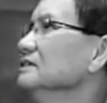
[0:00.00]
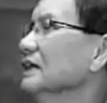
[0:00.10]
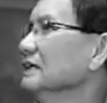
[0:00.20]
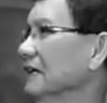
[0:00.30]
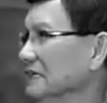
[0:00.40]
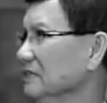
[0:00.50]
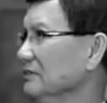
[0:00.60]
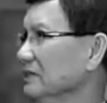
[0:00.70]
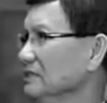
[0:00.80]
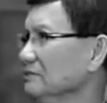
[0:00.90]
dàn cảnh như
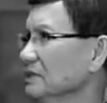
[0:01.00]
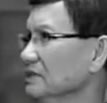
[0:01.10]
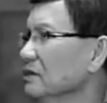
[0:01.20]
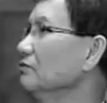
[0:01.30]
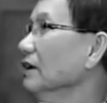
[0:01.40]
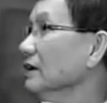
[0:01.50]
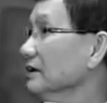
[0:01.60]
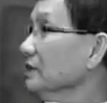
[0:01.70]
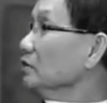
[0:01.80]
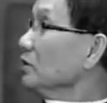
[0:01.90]
vậy chứ mà không phải là
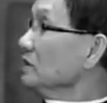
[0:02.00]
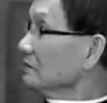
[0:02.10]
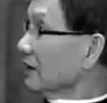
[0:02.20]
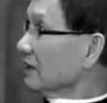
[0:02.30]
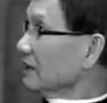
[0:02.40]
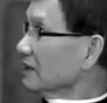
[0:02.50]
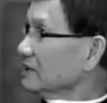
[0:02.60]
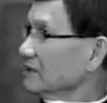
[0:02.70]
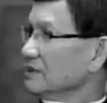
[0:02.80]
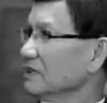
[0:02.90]
ý Chúa như vậy,
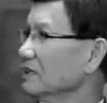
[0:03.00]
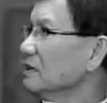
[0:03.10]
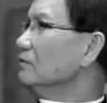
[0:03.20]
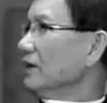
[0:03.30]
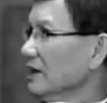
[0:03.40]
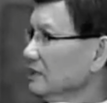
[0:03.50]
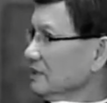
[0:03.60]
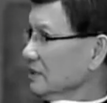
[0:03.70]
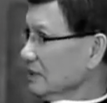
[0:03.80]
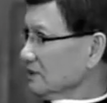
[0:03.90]
cho là không phải là
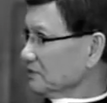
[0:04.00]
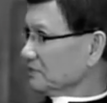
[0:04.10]
thừa tự.